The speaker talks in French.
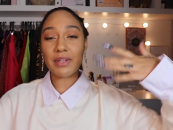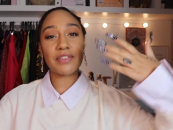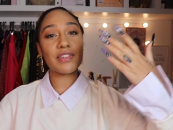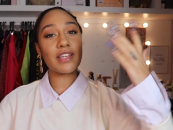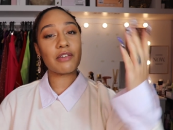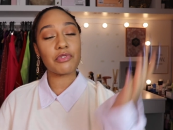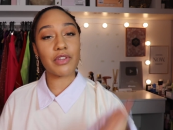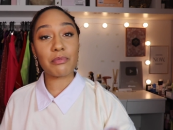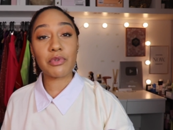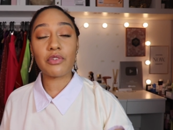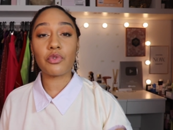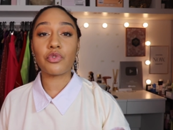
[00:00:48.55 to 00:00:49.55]
ainsi qu'à vous
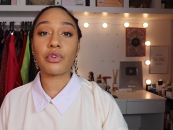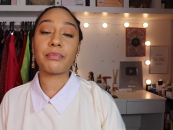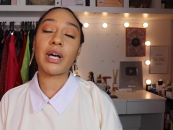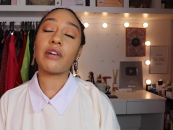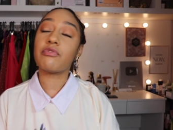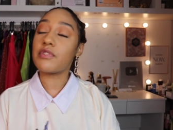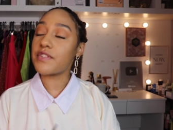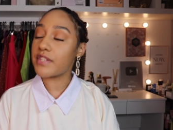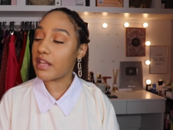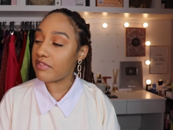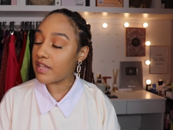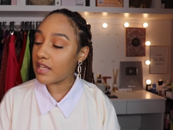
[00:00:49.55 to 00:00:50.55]
abonner juste en bas. Vous le
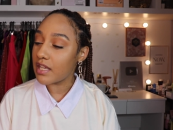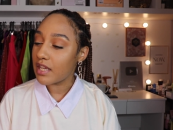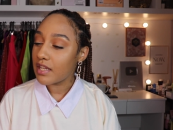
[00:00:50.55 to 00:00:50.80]
savez,